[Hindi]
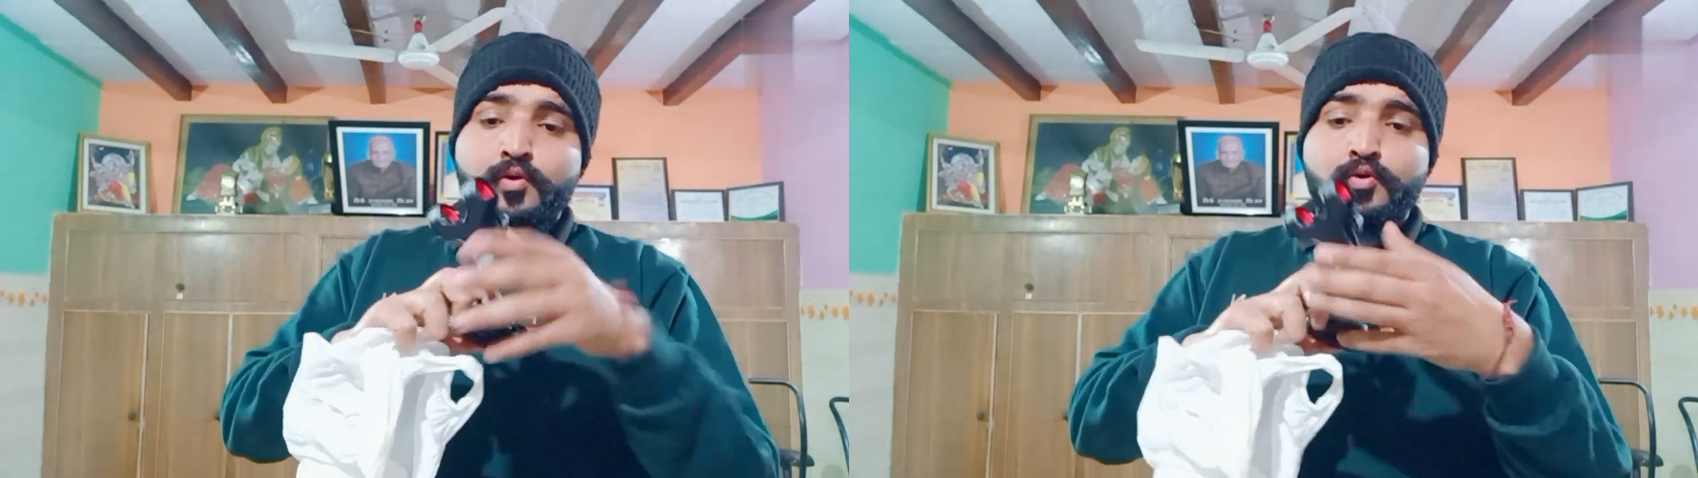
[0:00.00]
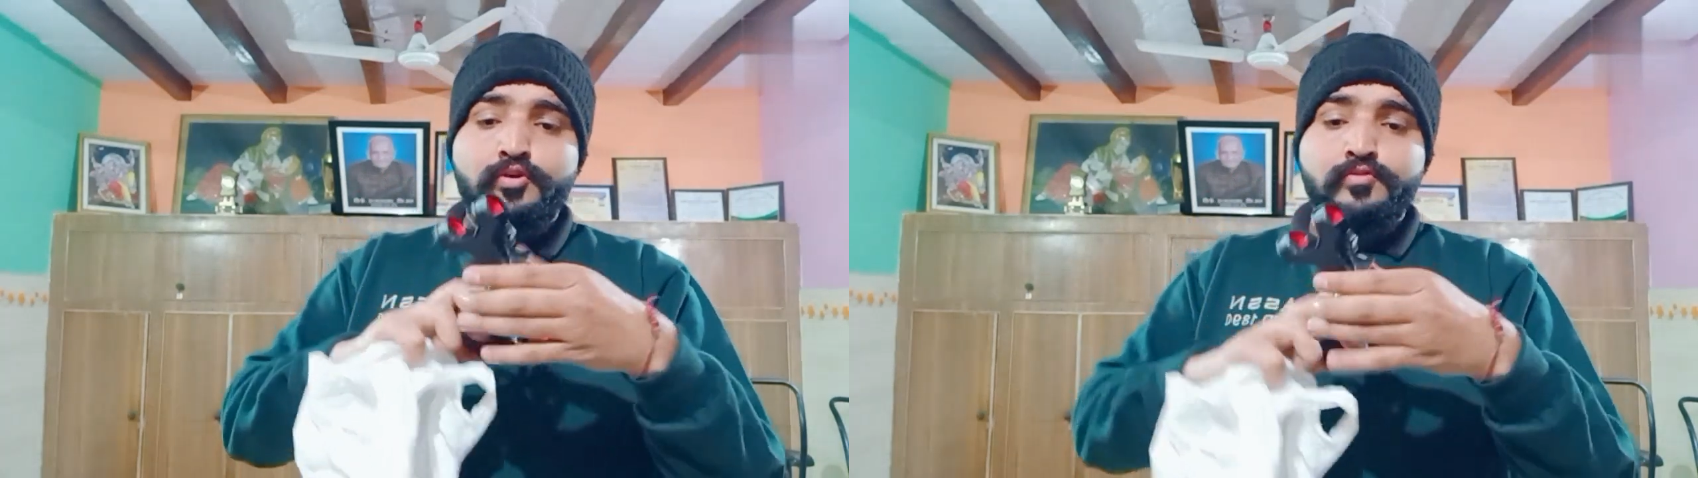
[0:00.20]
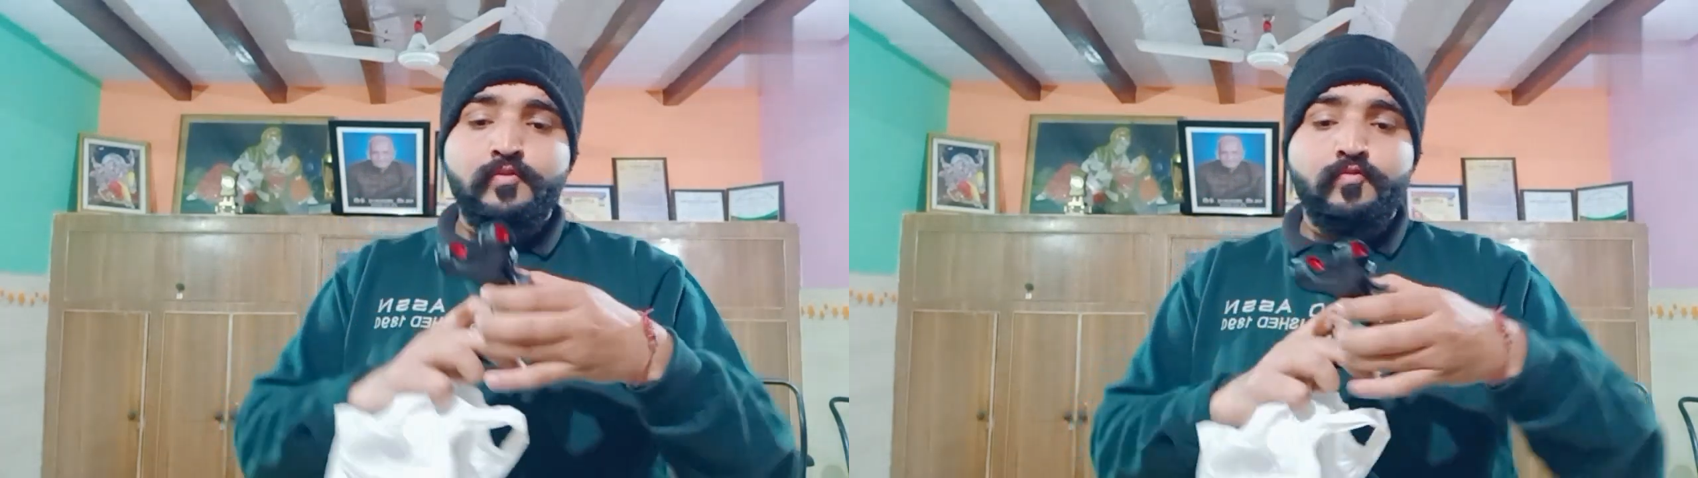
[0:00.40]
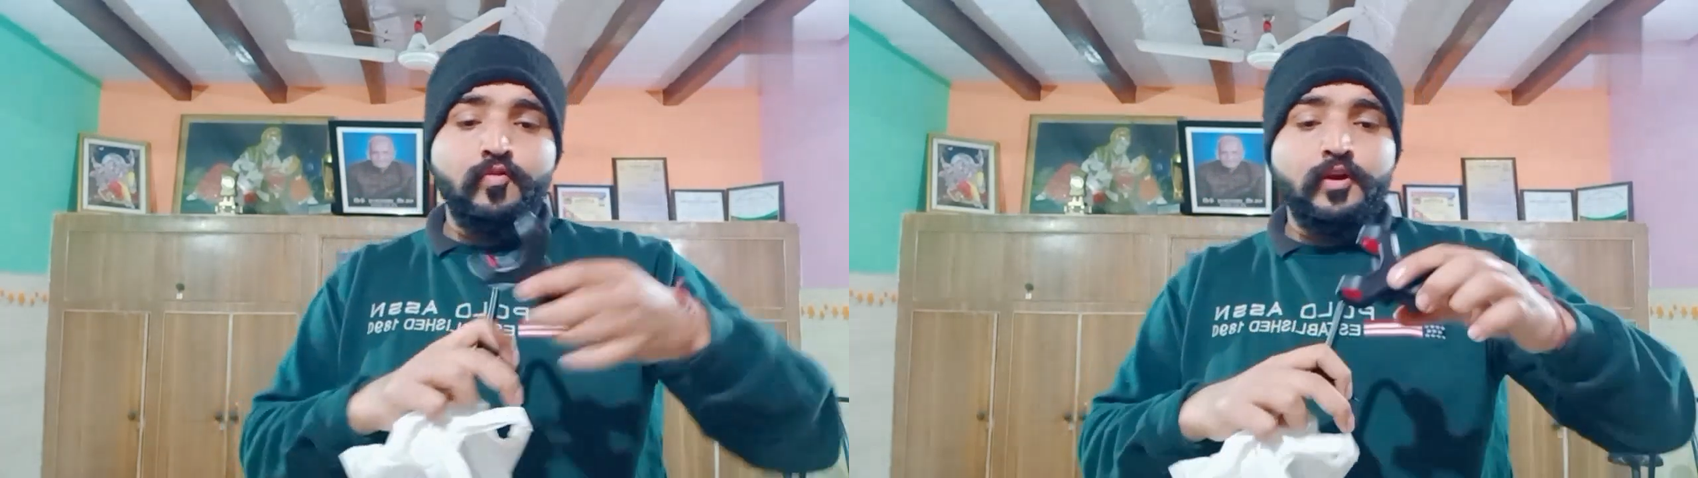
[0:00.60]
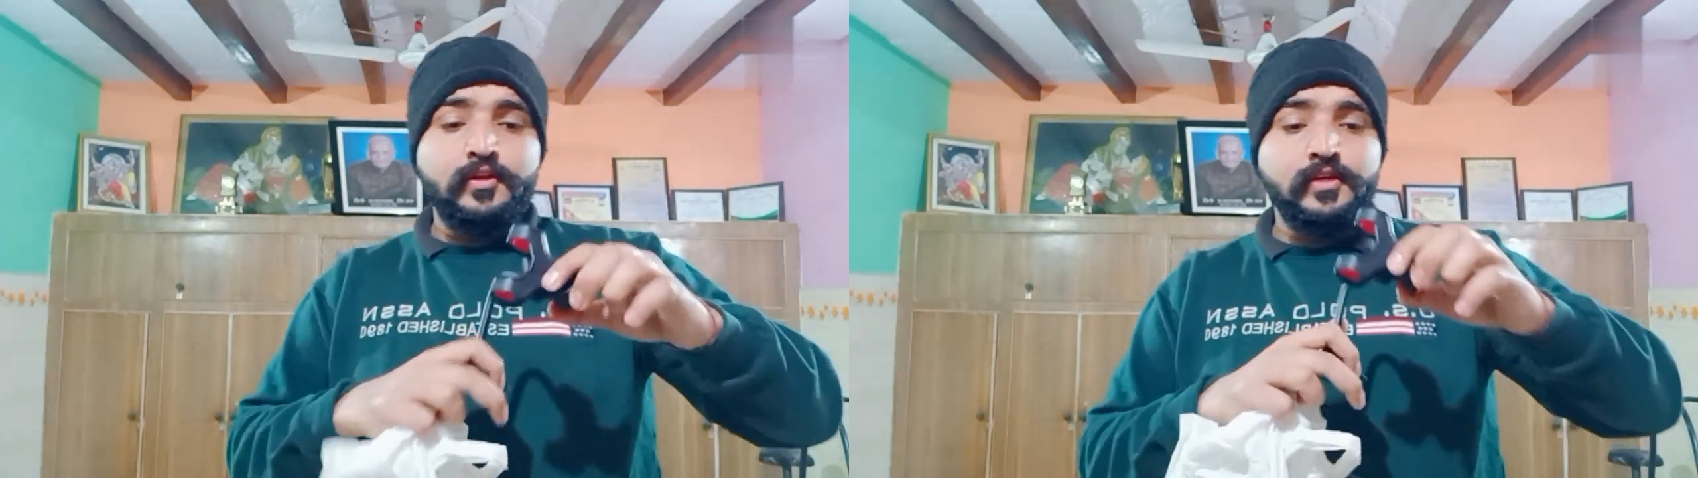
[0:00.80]
और इसमें
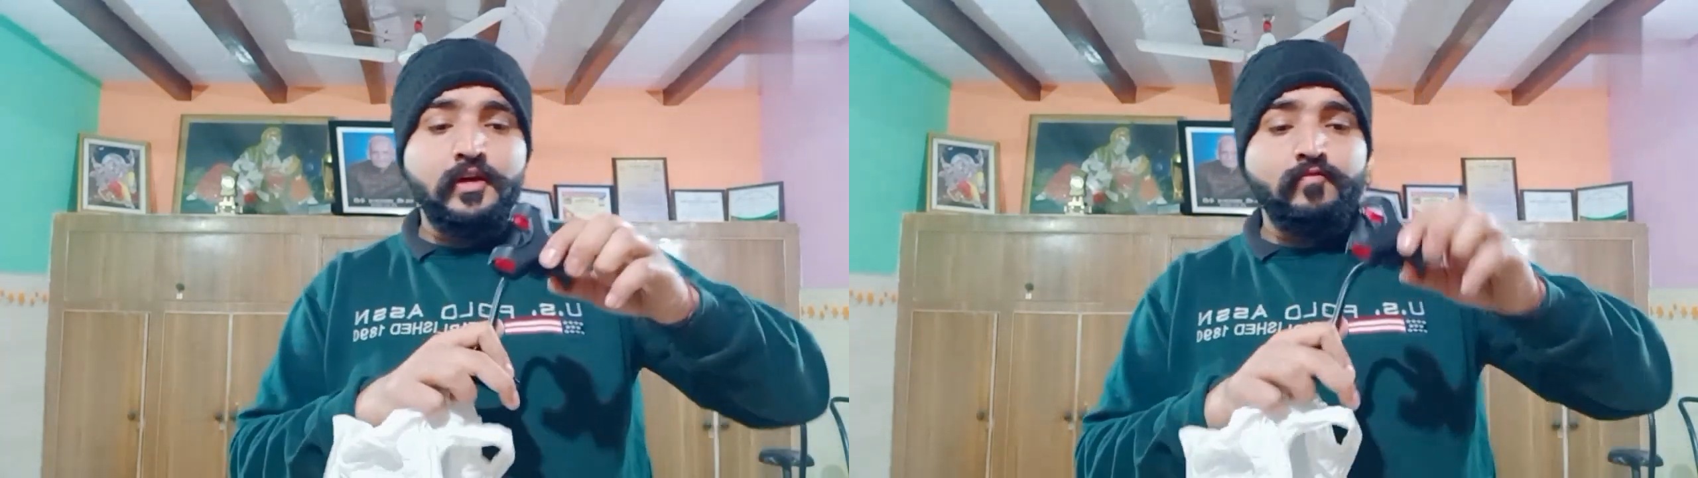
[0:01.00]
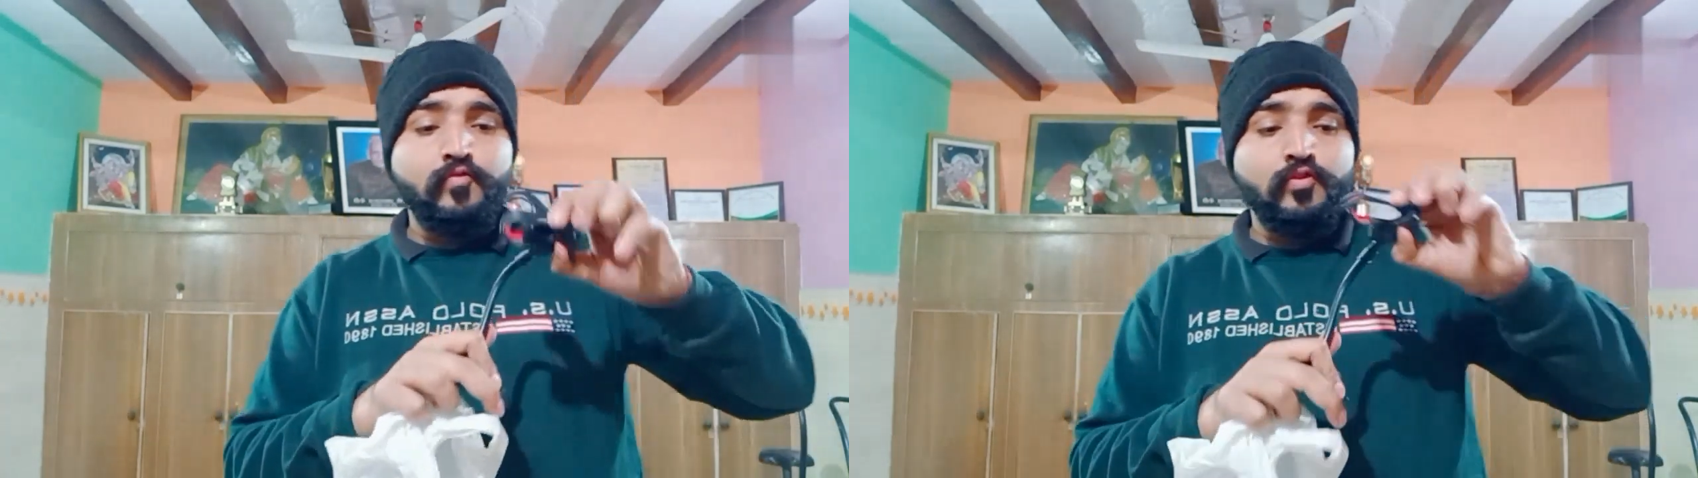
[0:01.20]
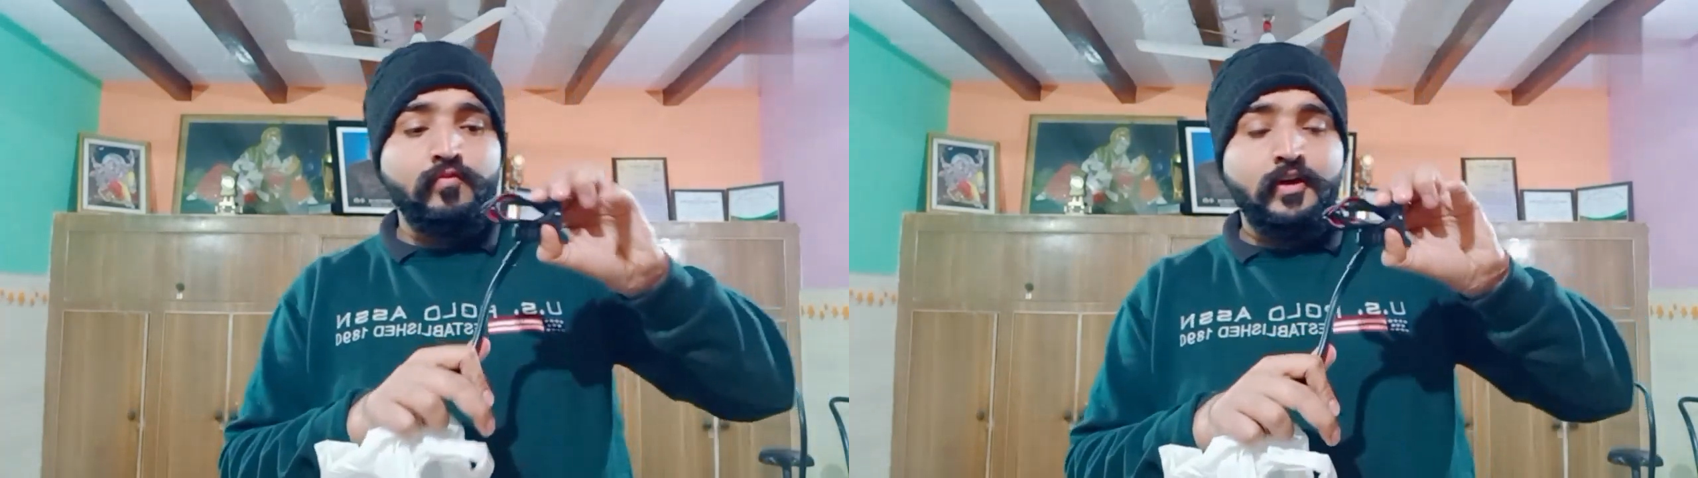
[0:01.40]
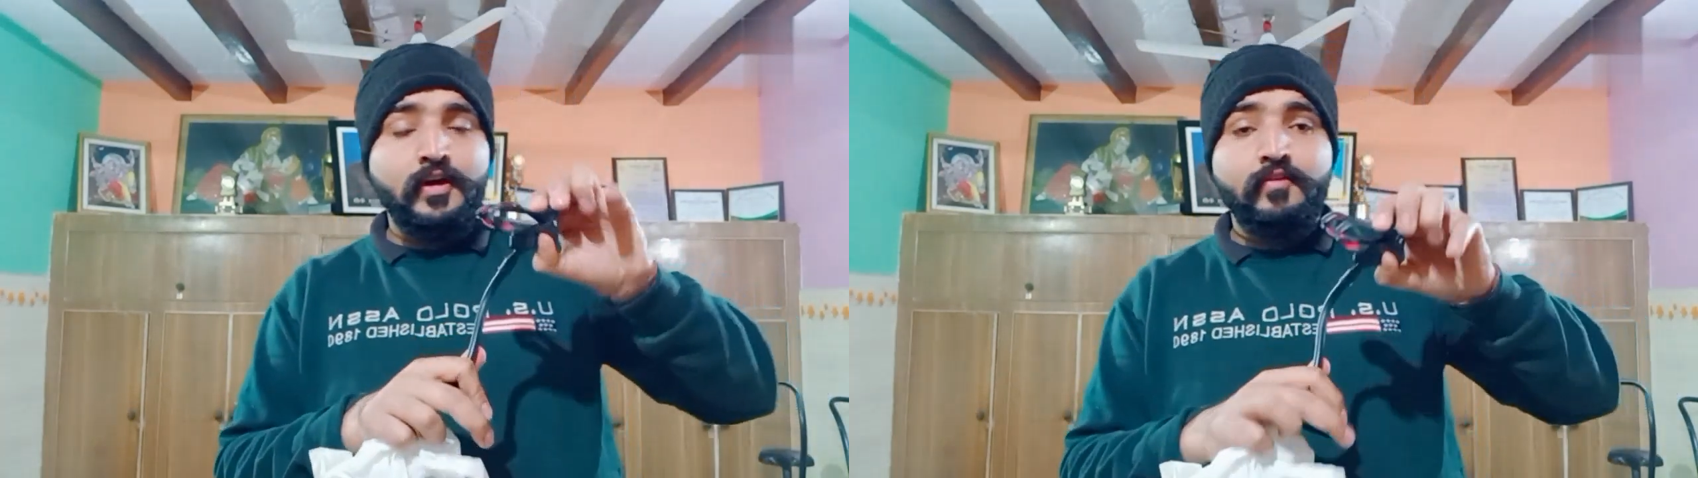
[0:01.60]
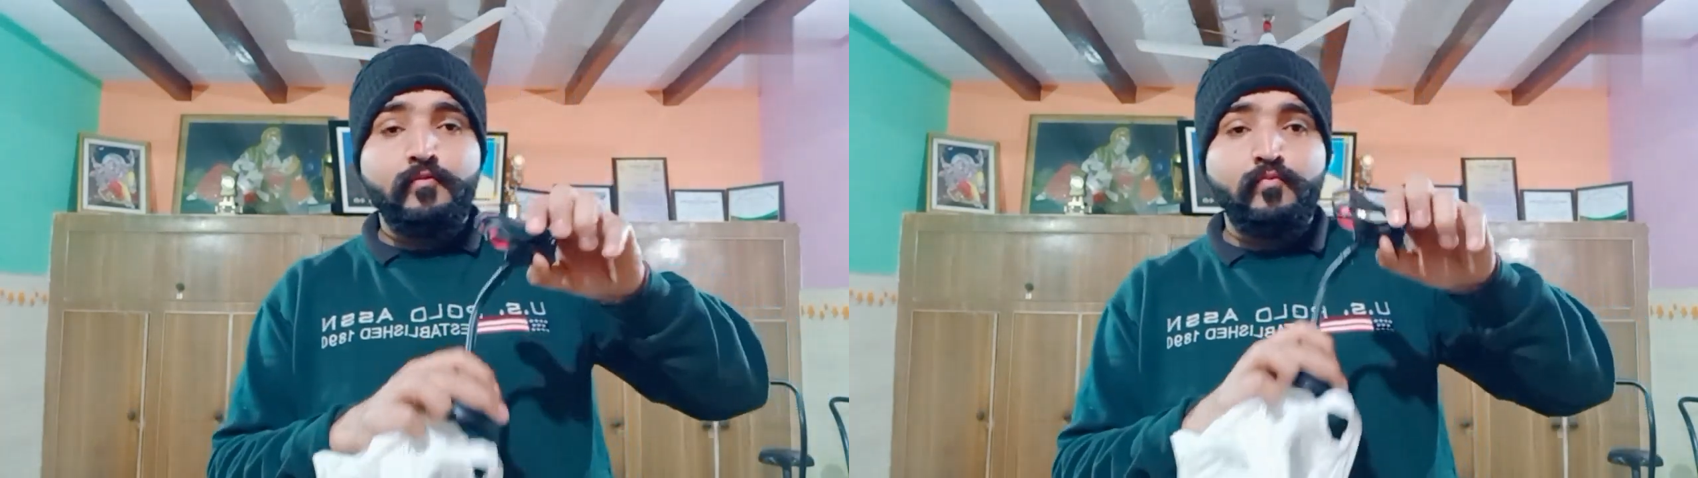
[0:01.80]
फ़ोन लग जाएगा फ़ोन
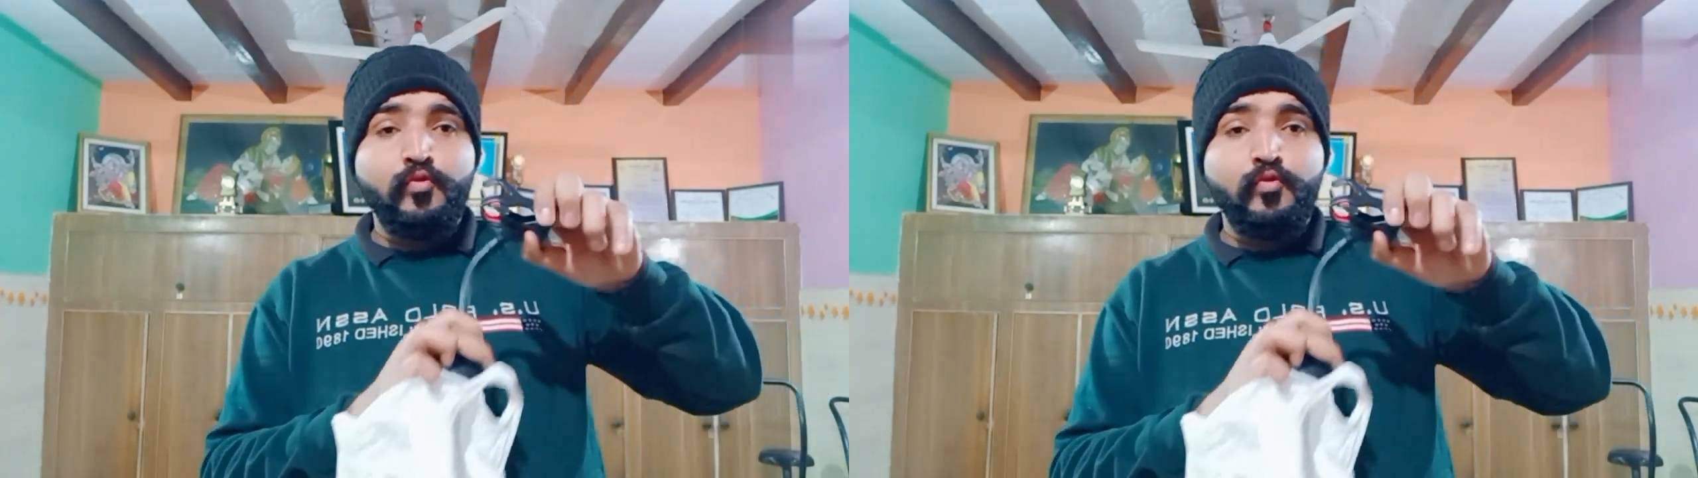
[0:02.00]
वगैरह